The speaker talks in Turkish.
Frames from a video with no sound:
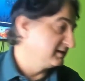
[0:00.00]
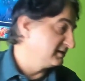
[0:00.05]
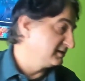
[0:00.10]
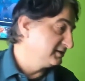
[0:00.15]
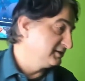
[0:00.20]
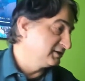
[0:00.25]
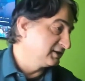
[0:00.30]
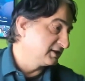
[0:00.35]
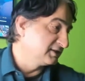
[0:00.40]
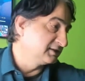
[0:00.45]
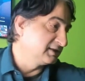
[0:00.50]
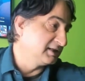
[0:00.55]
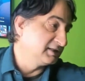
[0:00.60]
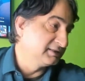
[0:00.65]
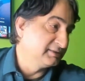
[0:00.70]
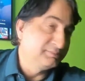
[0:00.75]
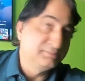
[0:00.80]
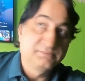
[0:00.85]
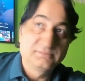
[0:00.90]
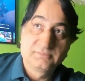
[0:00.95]
e, yılanı da
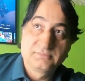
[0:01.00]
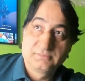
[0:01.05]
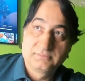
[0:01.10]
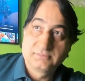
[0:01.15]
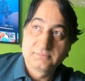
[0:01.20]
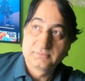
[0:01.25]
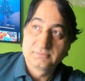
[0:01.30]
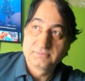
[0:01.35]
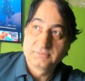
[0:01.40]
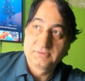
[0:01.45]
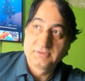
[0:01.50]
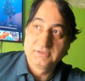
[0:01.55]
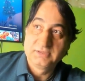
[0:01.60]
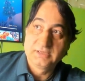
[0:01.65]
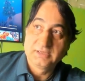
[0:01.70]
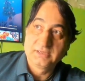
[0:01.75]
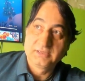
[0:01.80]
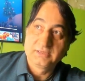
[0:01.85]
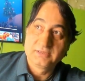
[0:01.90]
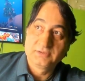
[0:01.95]
aldım.
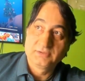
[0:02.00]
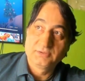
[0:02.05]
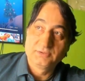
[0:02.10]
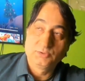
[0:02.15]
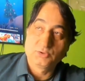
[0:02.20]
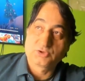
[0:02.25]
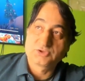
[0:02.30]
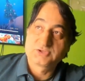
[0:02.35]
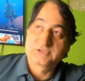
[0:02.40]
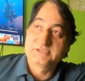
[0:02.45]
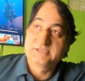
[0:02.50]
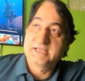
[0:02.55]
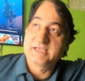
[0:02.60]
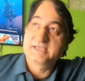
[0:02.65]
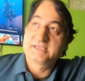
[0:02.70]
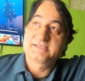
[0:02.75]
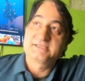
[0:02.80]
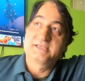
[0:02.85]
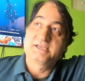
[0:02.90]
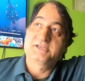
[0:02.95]
Your snake
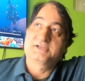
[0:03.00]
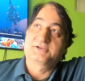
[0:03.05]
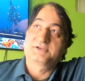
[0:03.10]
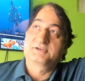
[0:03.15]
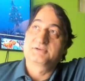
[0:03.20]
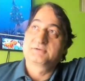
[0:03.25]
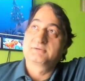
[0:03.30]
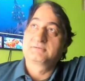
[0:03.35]
is here.